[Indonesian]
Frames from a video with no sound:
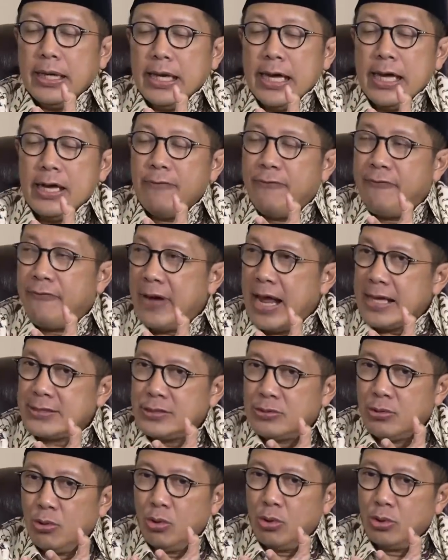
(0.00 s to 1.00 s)

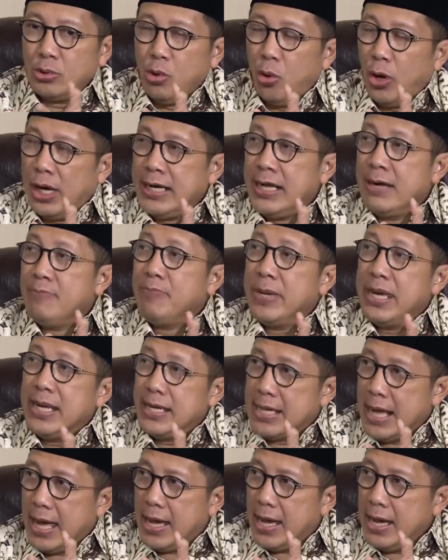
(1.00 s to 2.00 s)
infrastruktur di
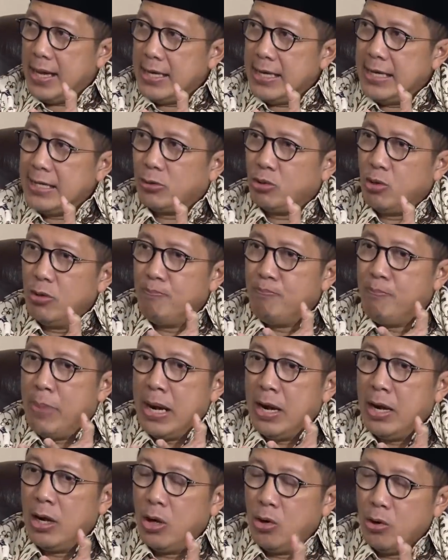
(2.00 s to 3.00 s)
Mina itu
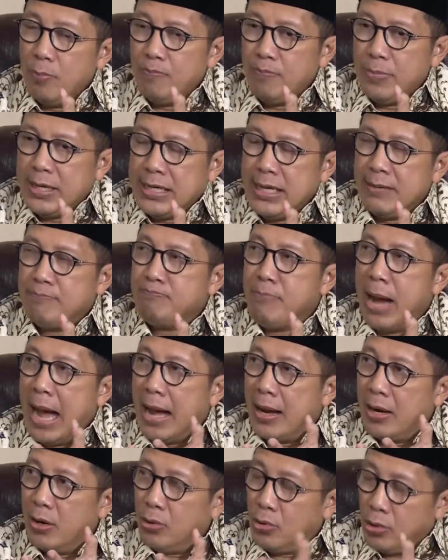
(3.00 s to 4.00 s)
belum
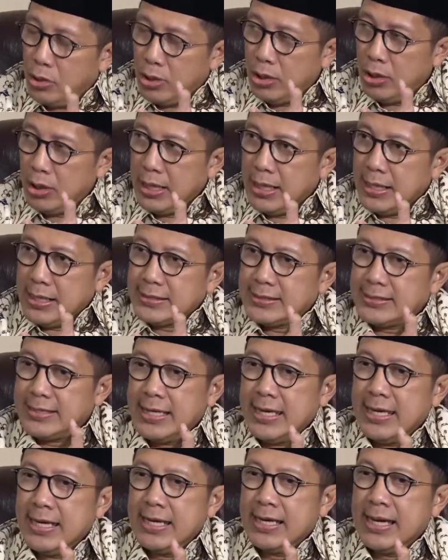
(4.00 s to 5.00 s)
dibangun
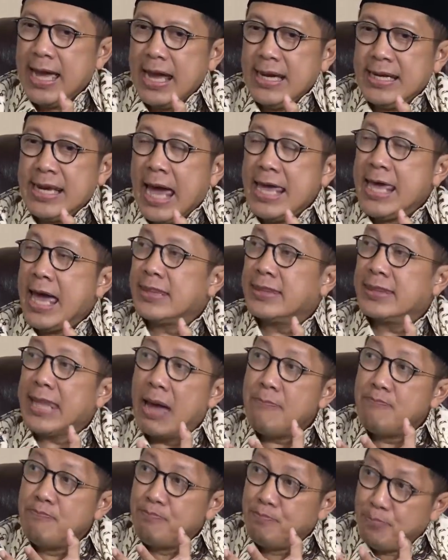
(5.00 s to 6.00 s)
sehingga daya
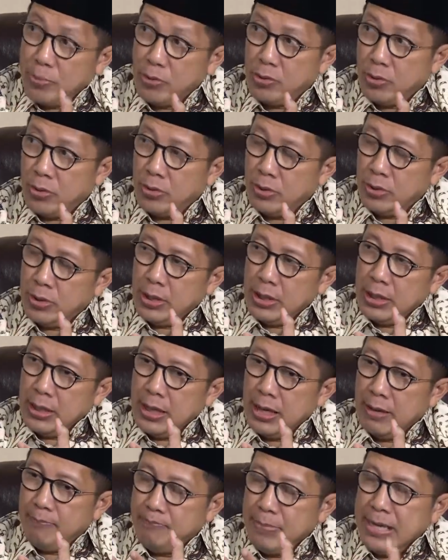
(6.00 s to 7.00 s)
tampung
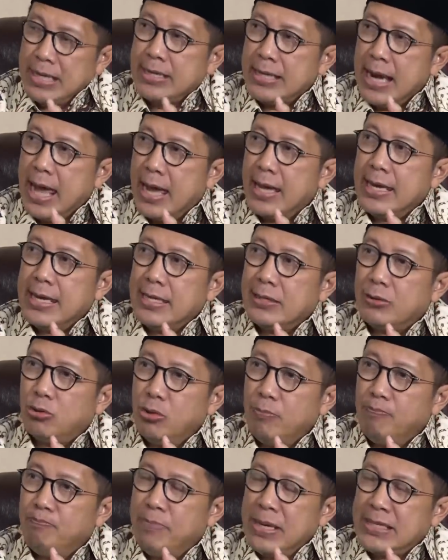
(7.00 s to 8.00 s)
Eh, Mina
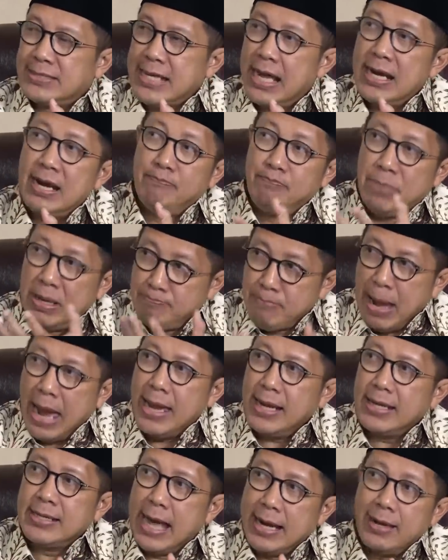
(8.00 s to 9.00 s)
itu bisa lebih
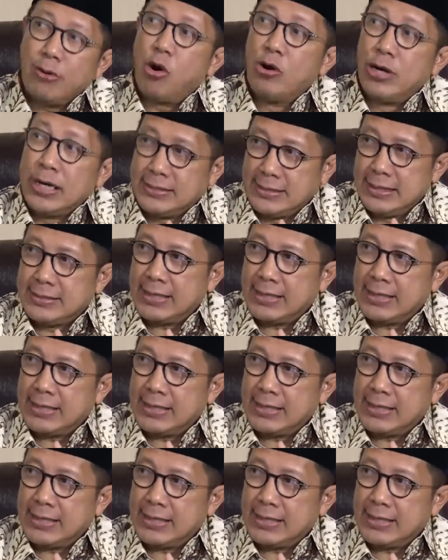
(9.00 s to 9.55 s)
baik dari kondisi